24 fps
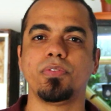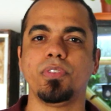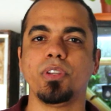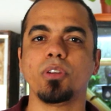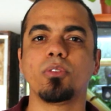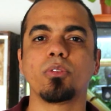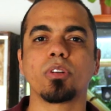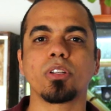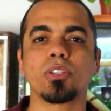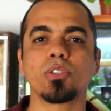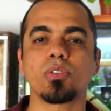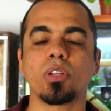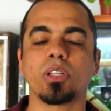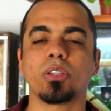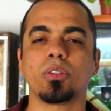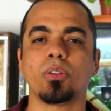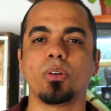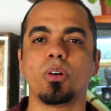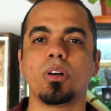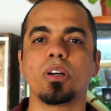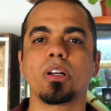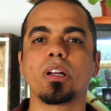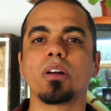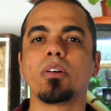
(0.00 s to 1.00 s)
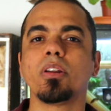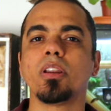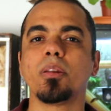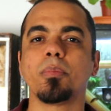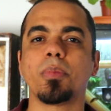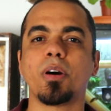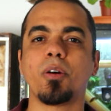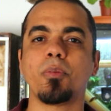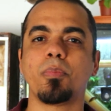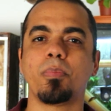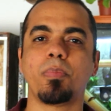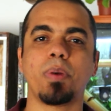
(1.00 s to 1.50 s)
ficam na sua toca, o
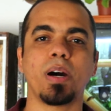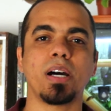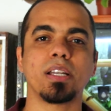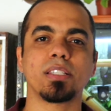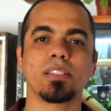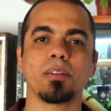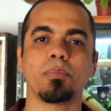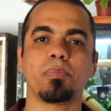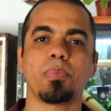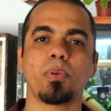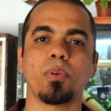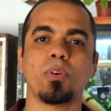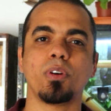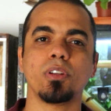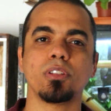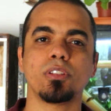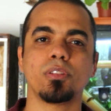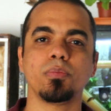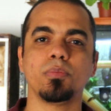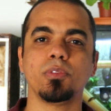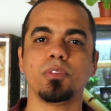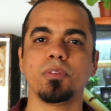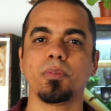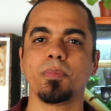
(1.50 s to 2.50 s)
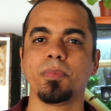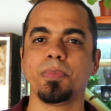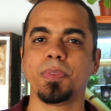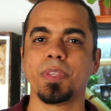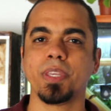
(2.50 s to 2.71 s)
animal passa próximo